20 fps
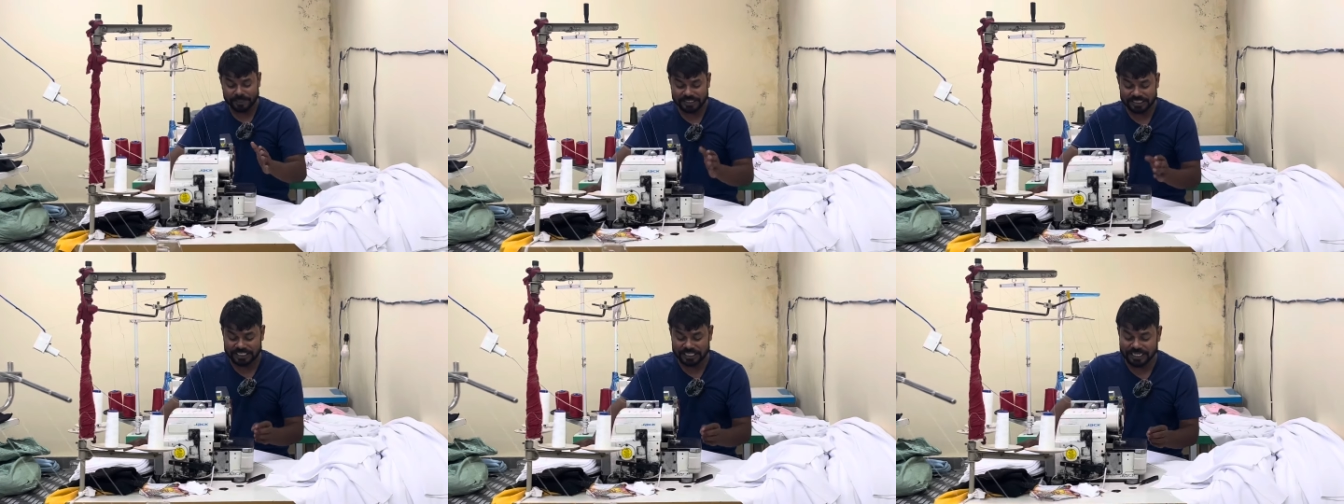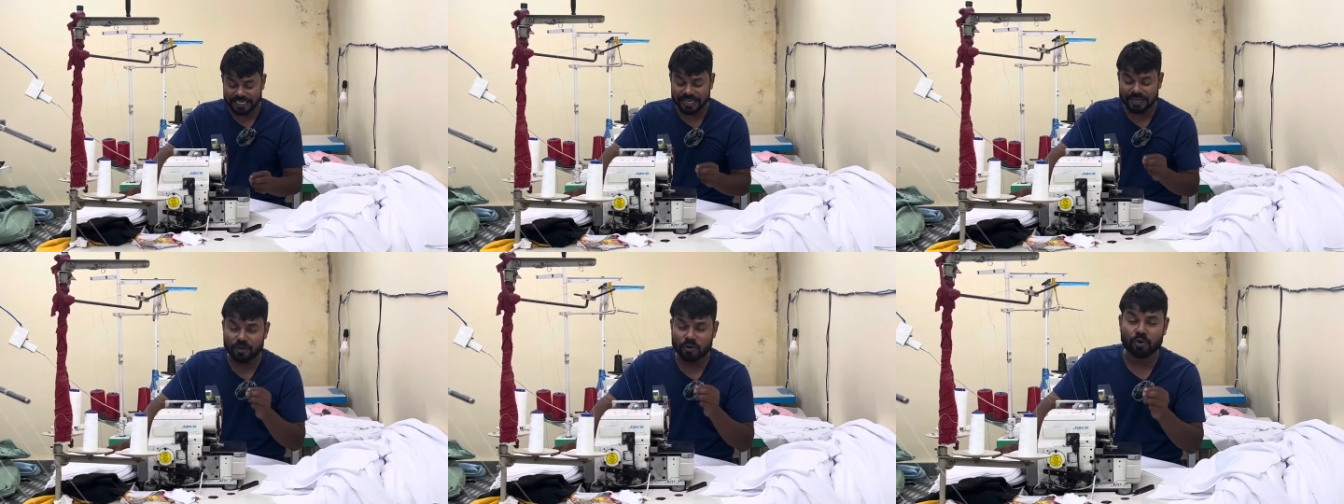
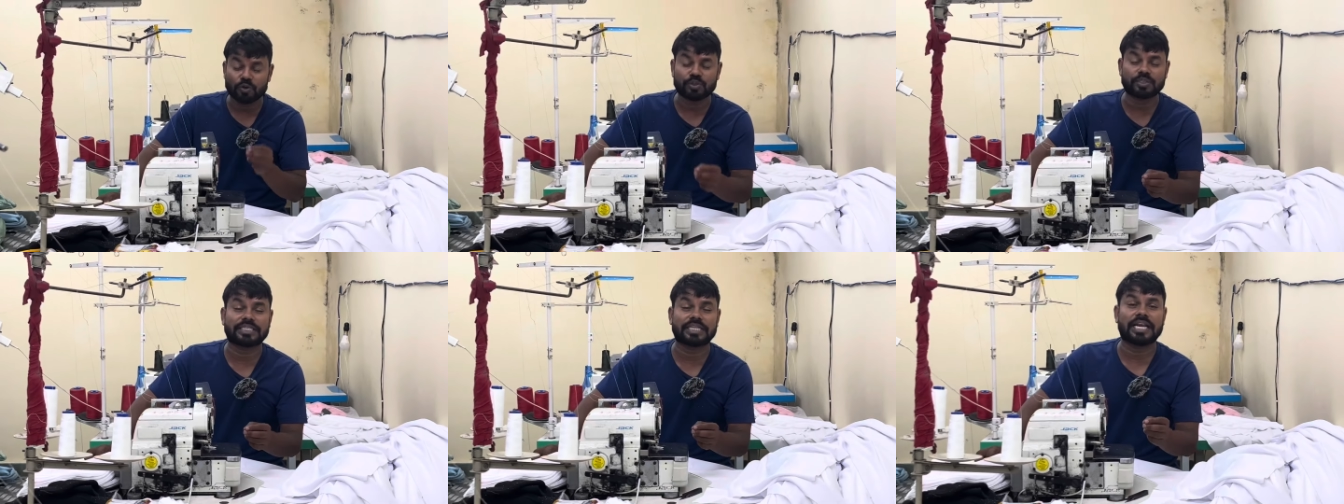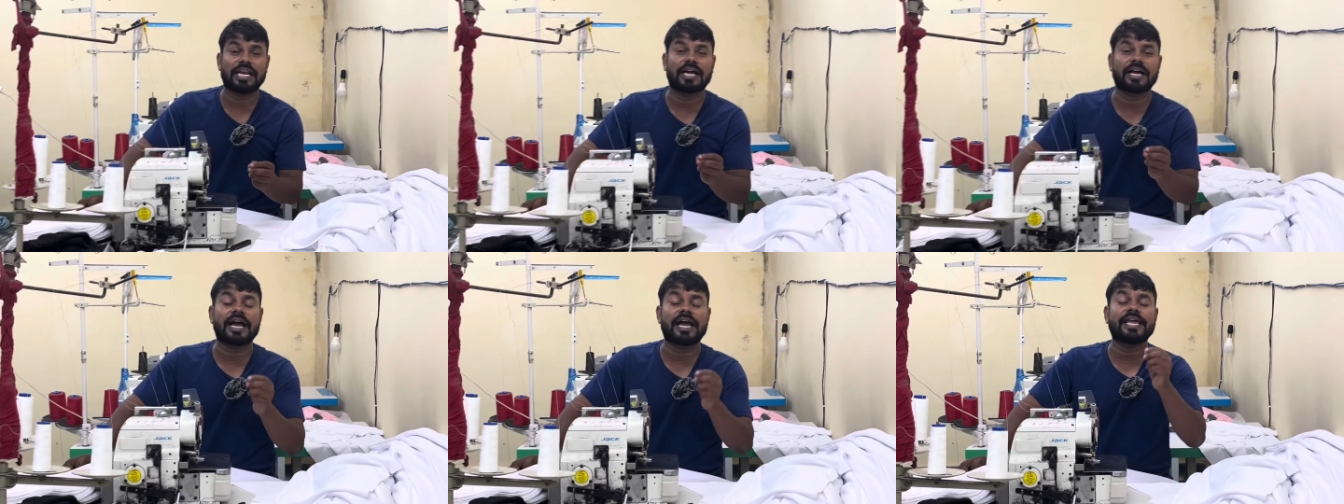मशीनें कौन सा
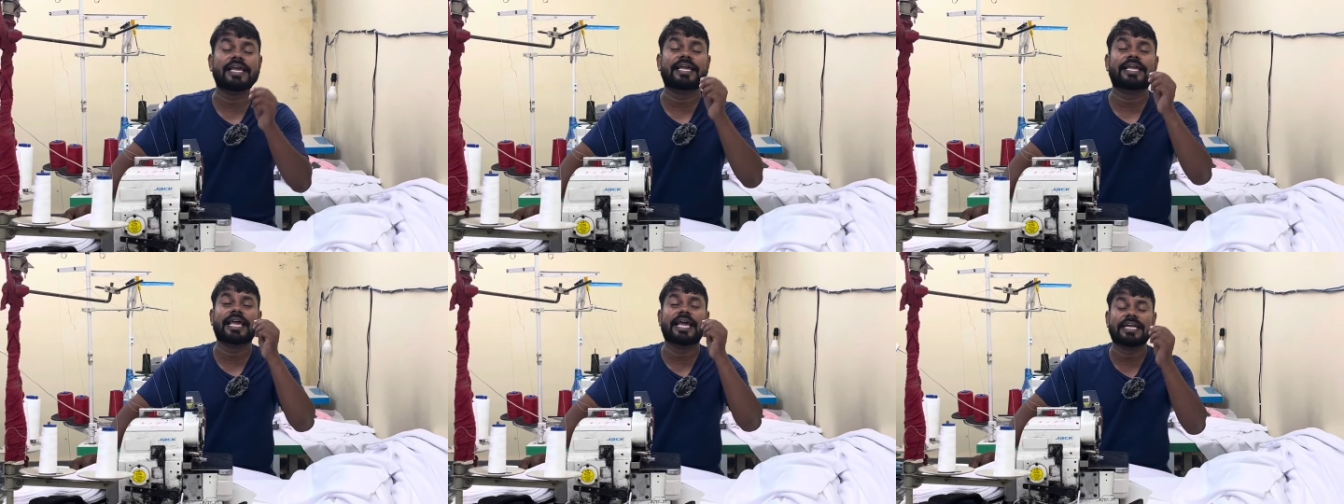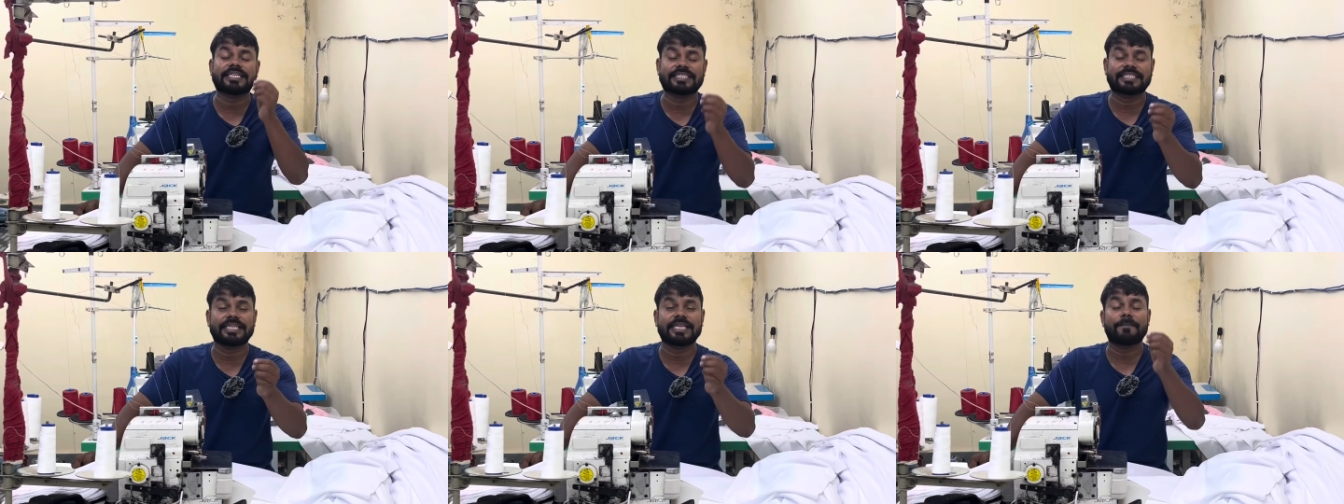लगाएं
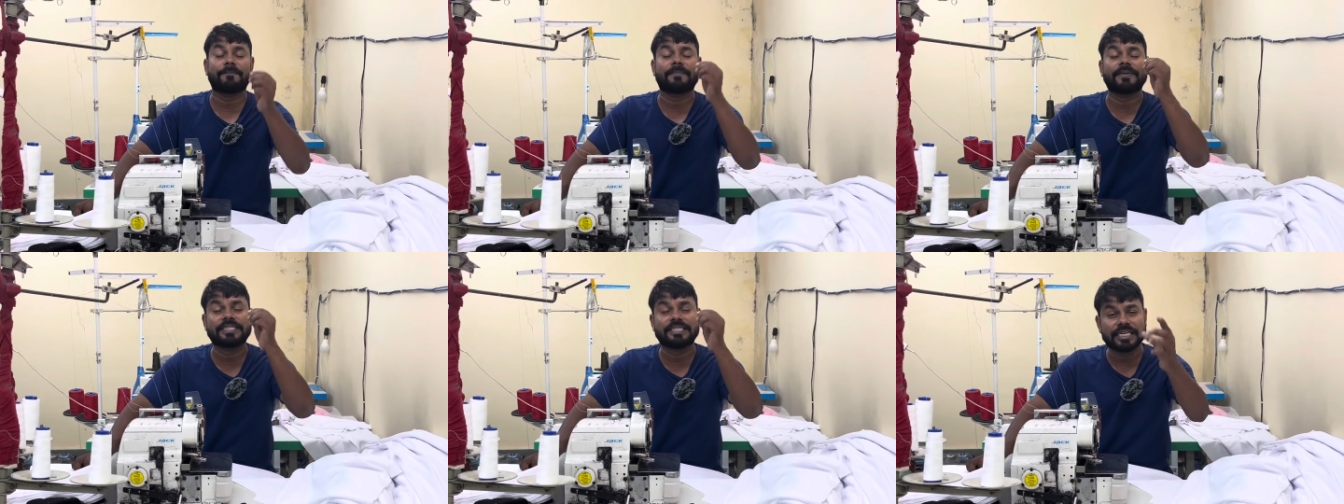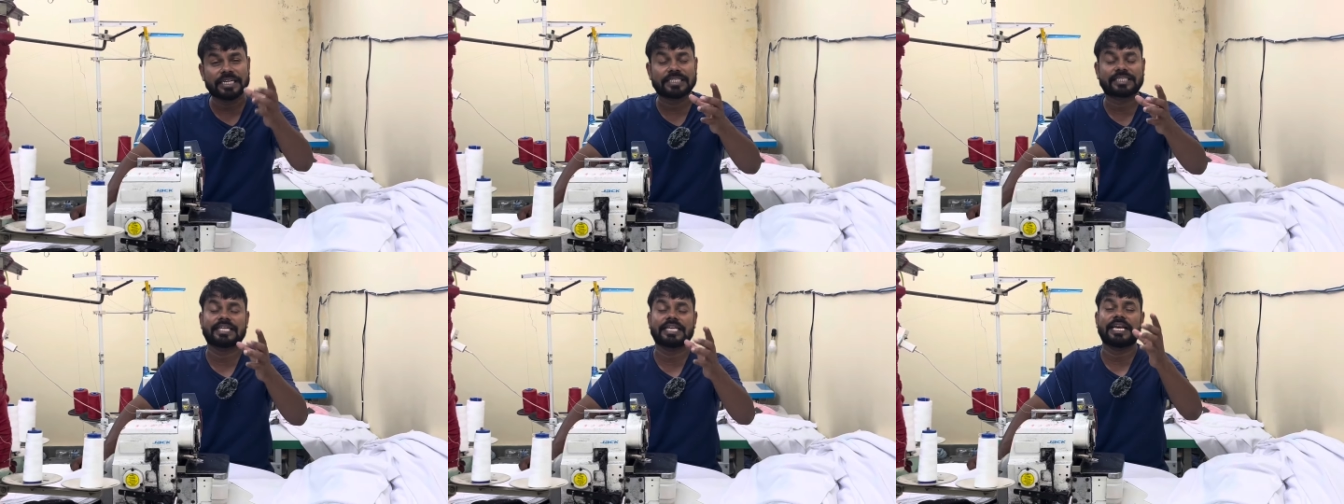कैसे
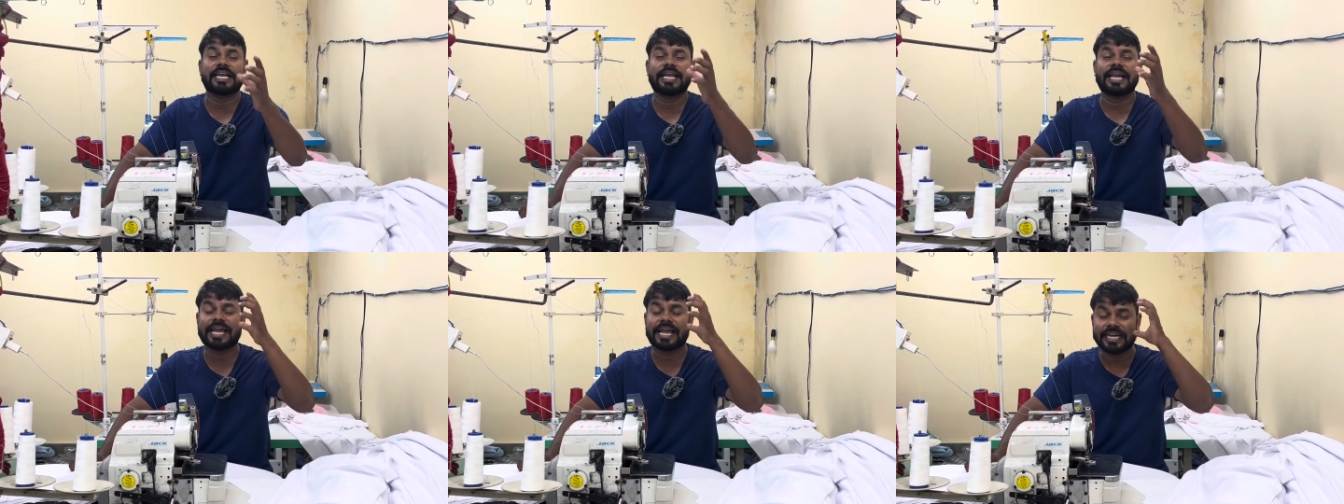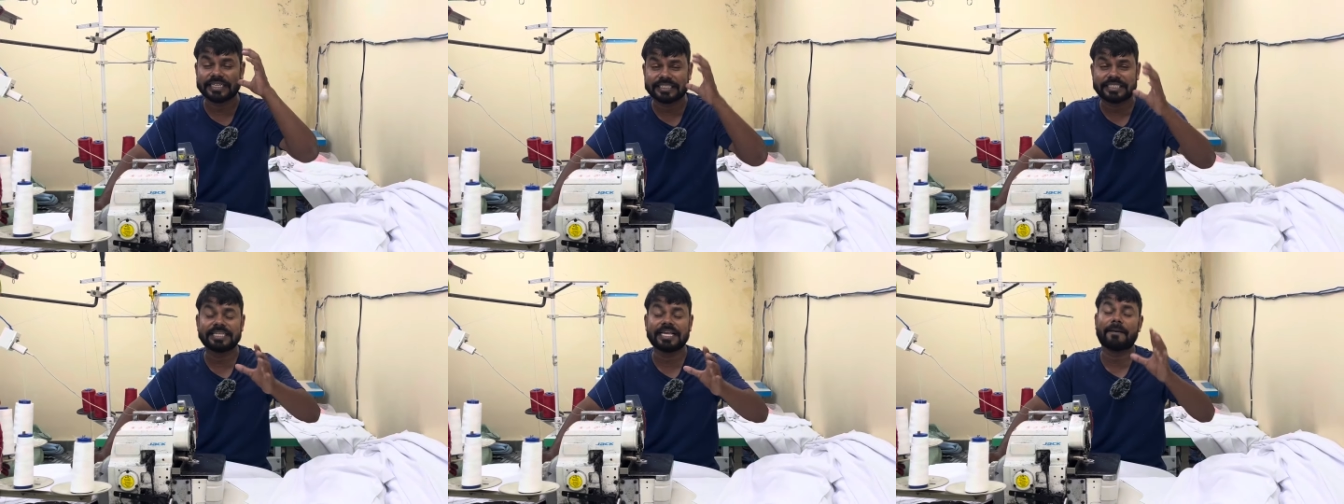बिजनेस करें
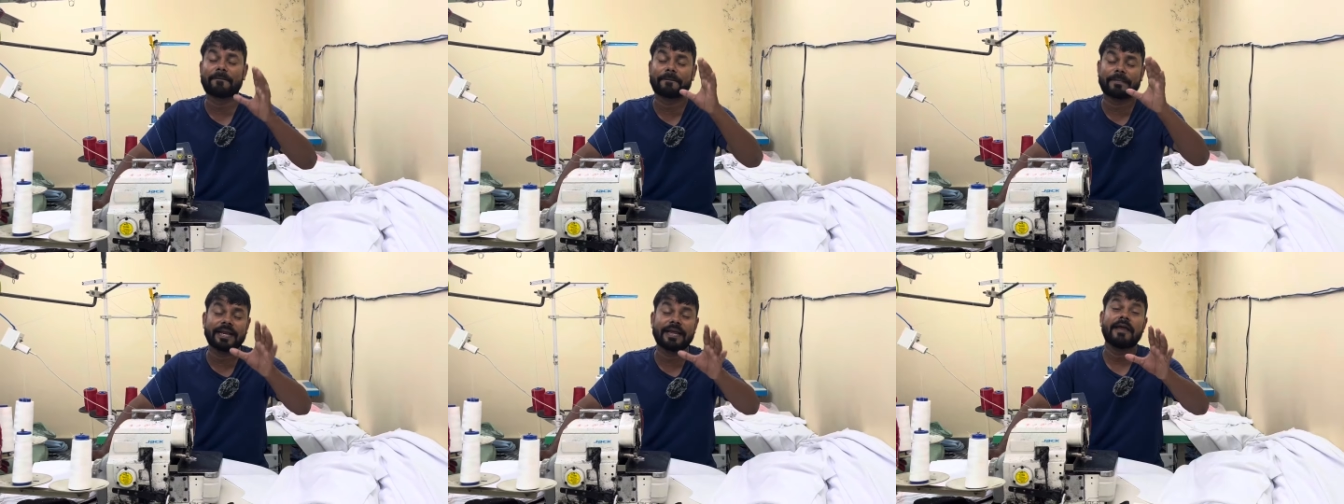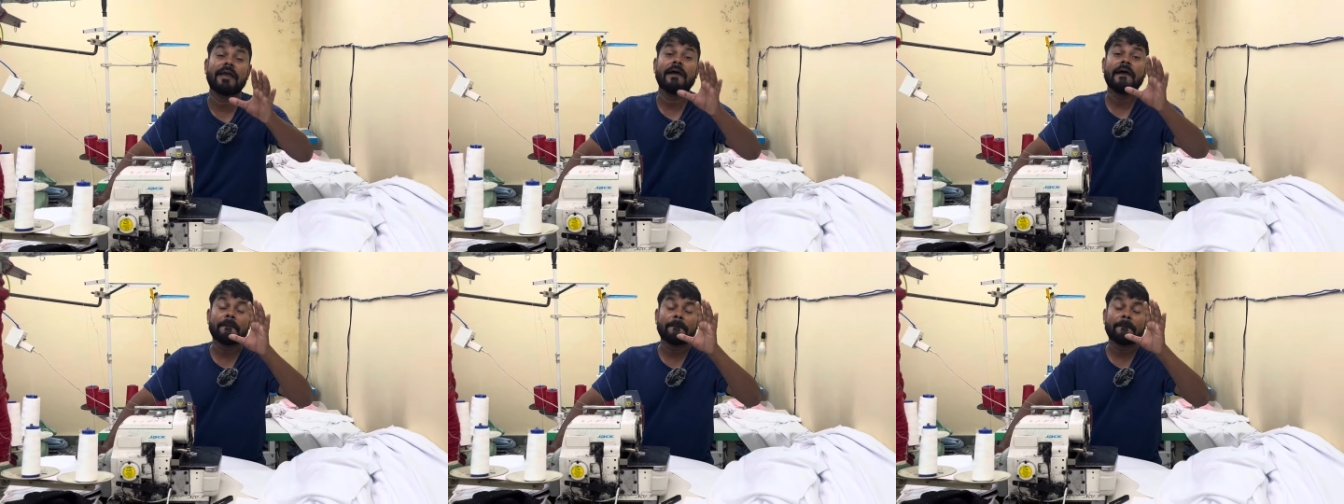कैसे अपने